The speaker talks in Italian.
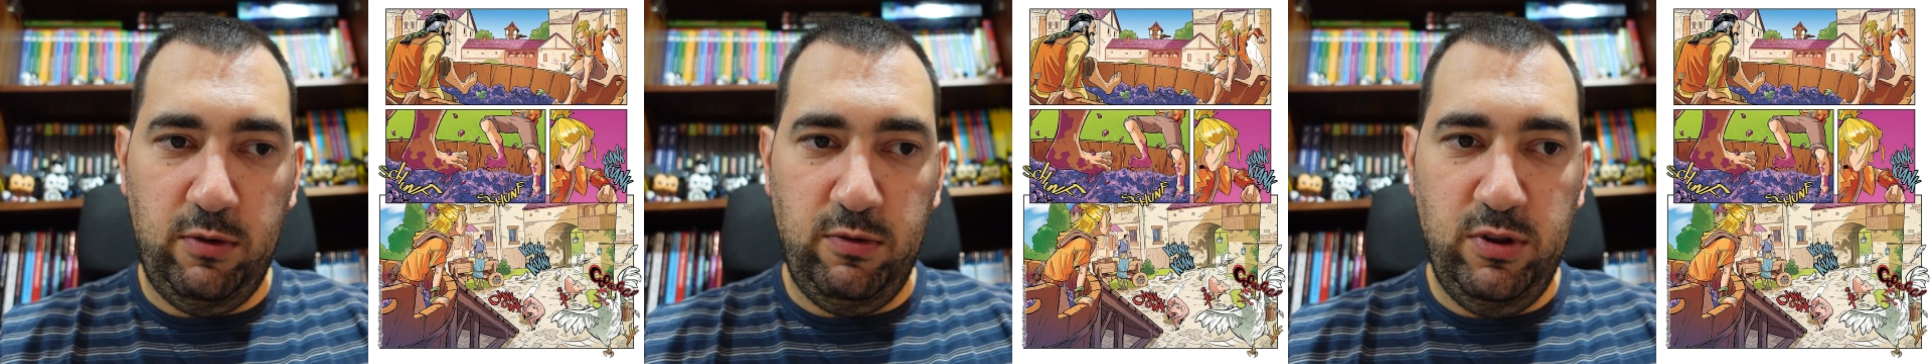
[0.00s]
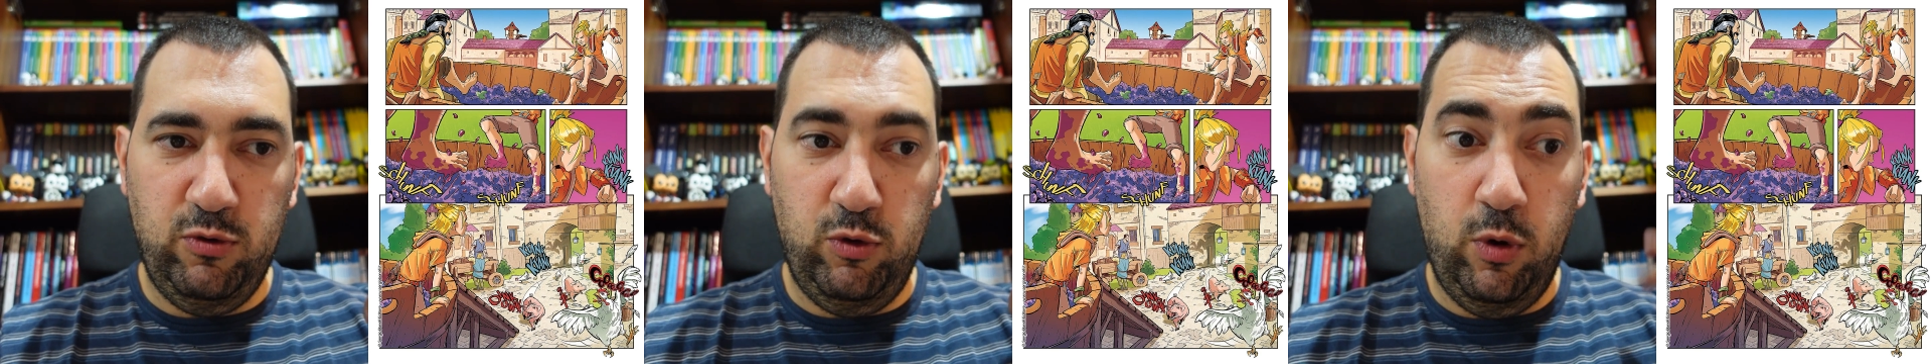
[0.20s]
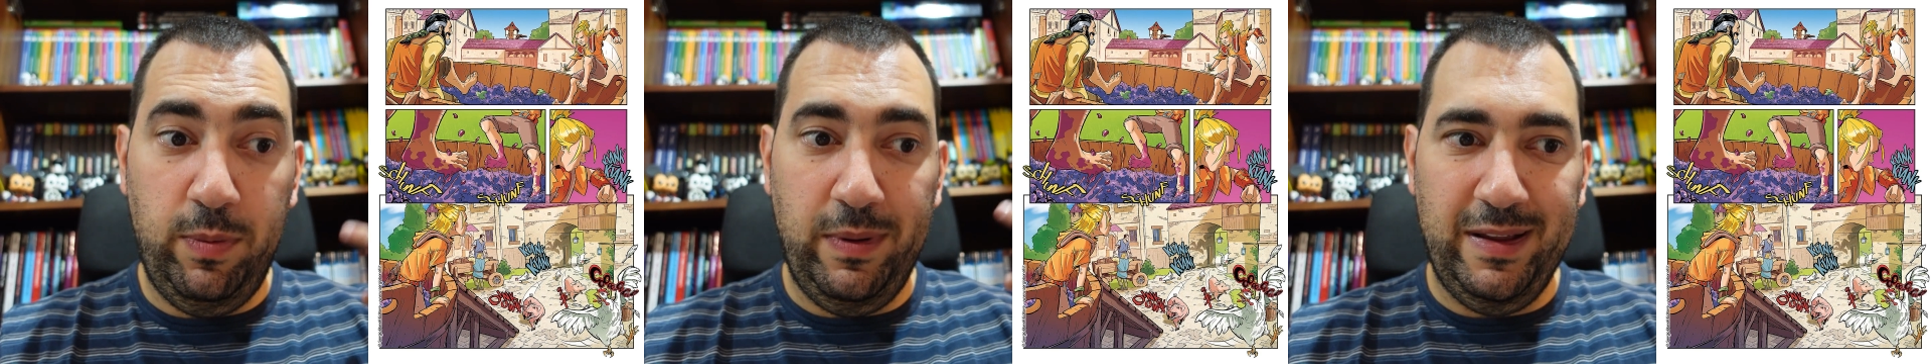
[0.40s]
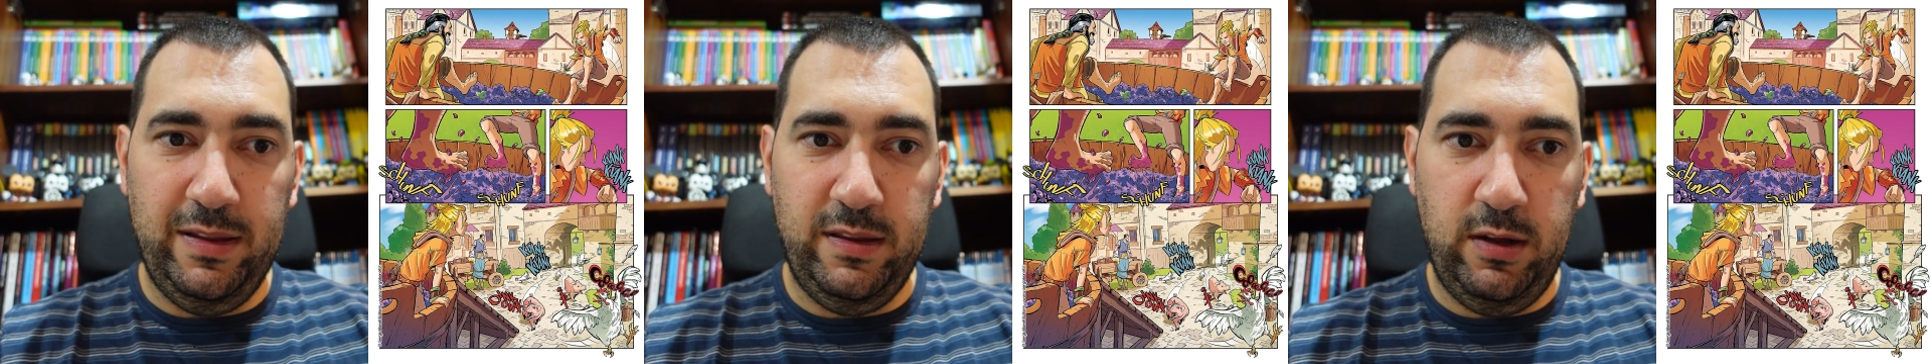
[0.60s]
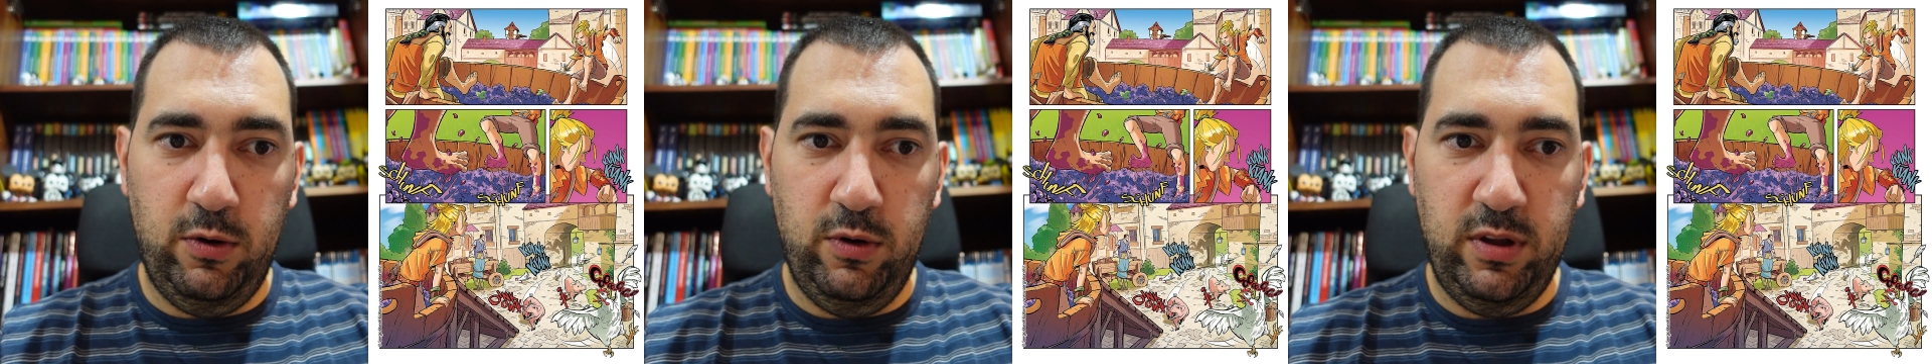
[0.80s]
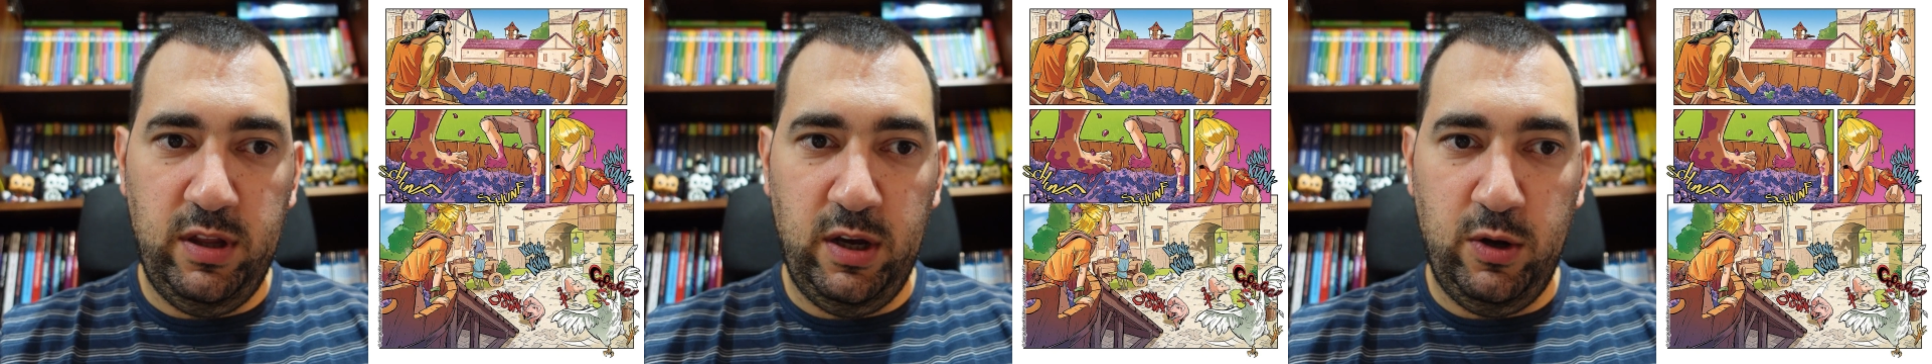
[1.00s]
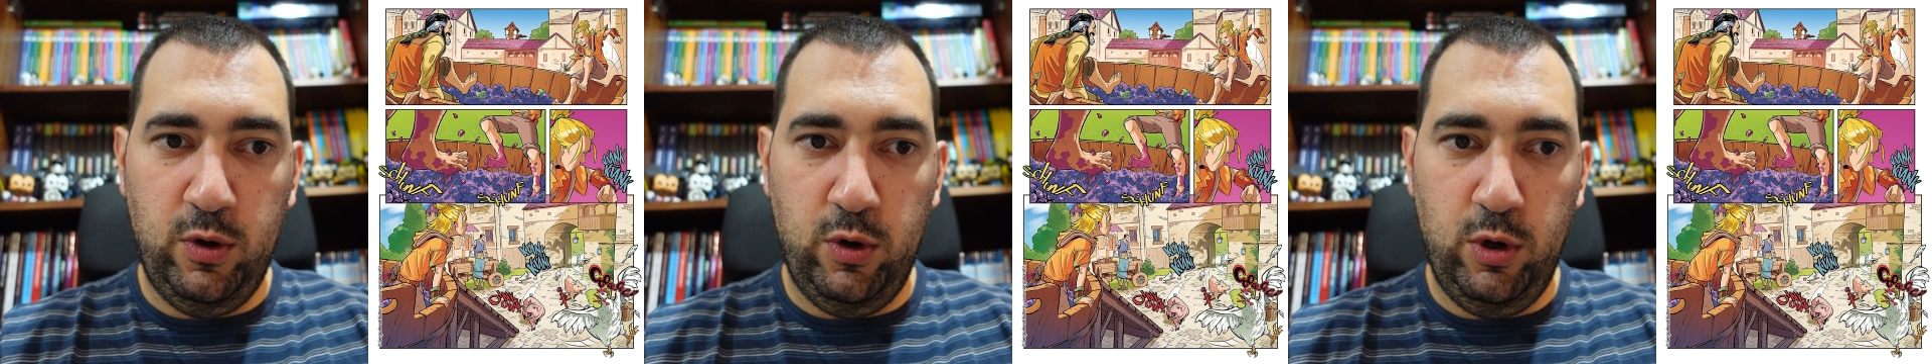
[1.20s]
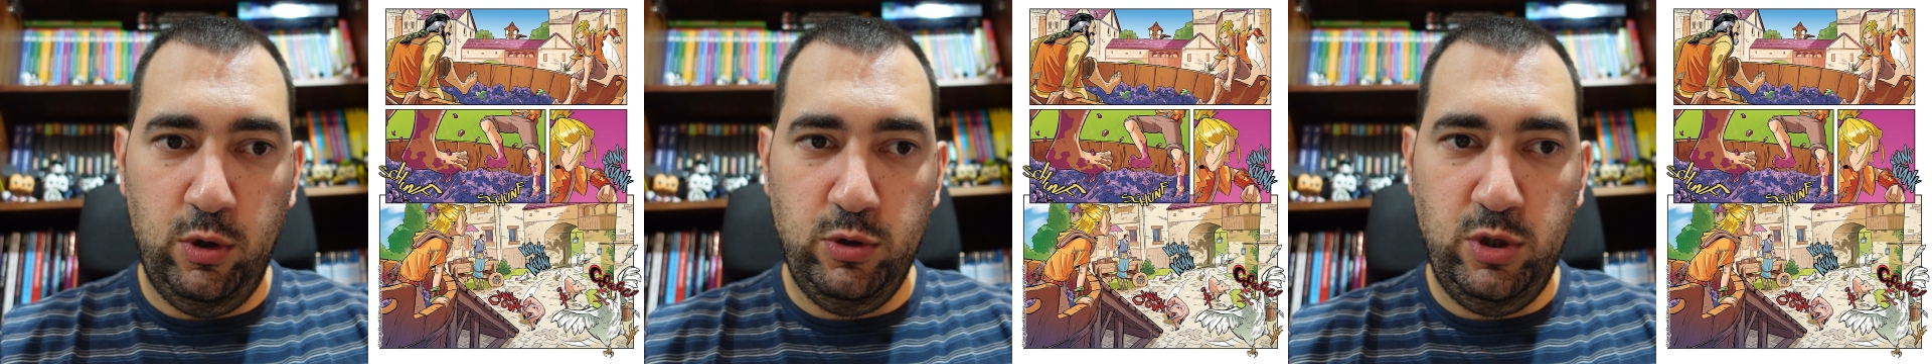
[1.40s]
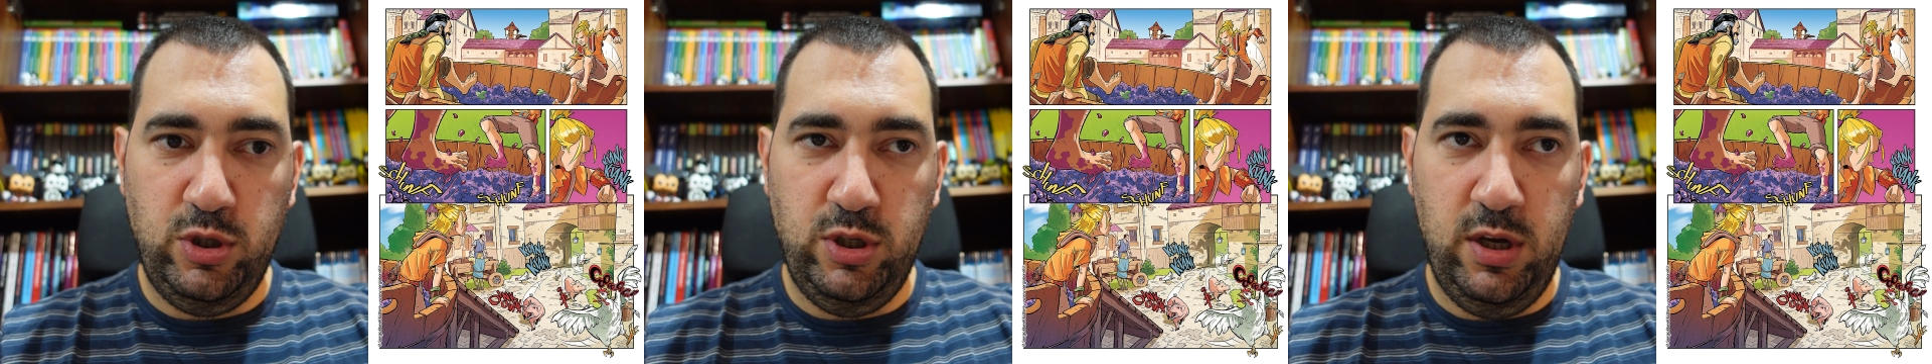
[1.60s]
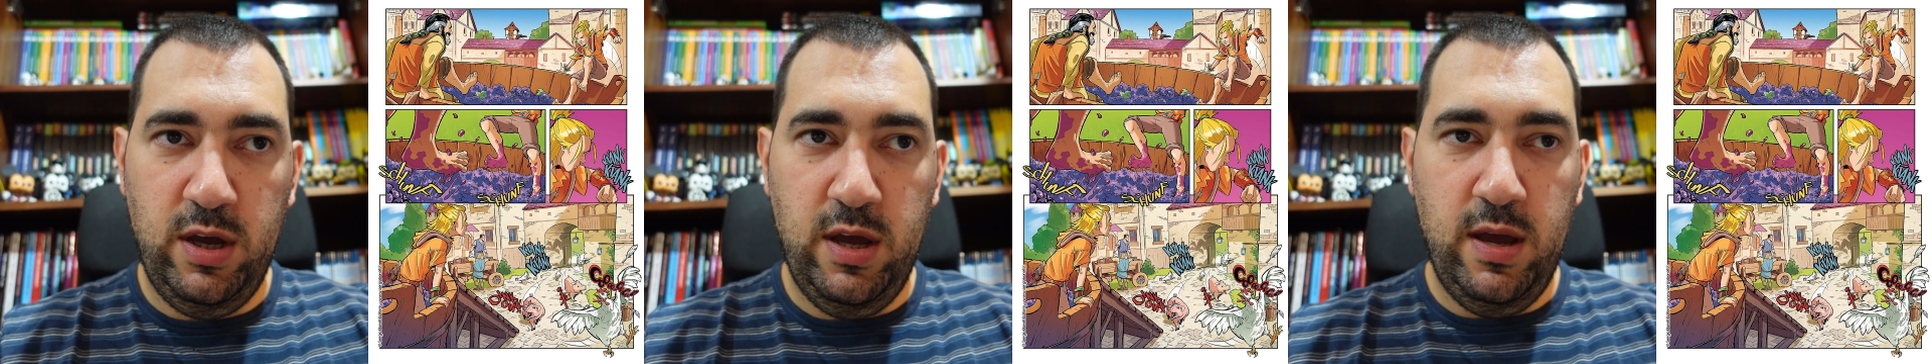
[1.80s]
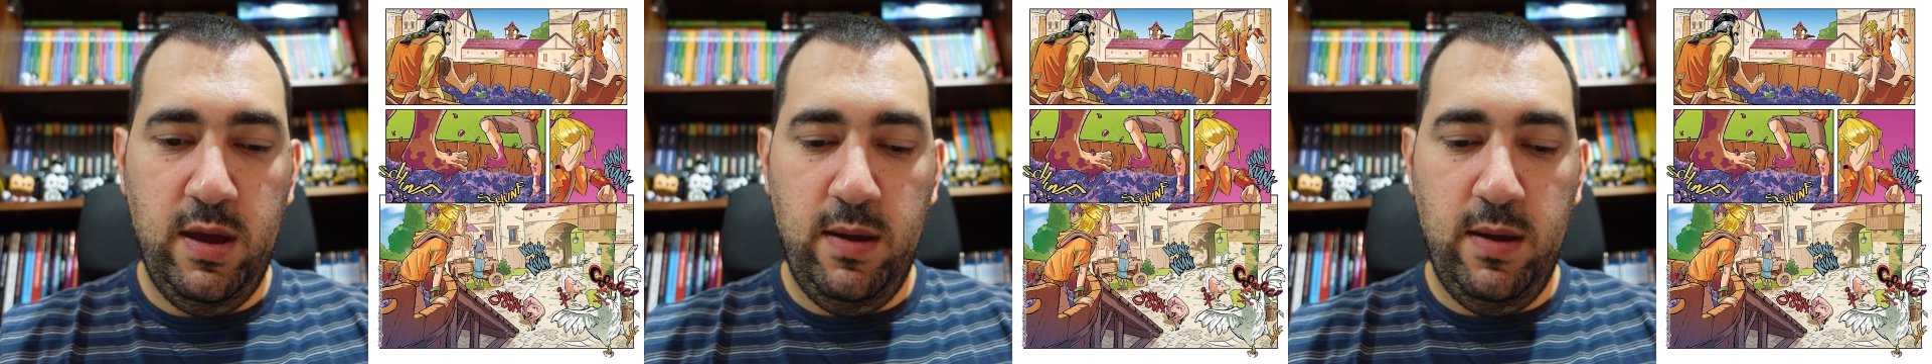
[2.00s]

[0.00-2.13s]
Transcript: quindi sono pantaloni tecnologici,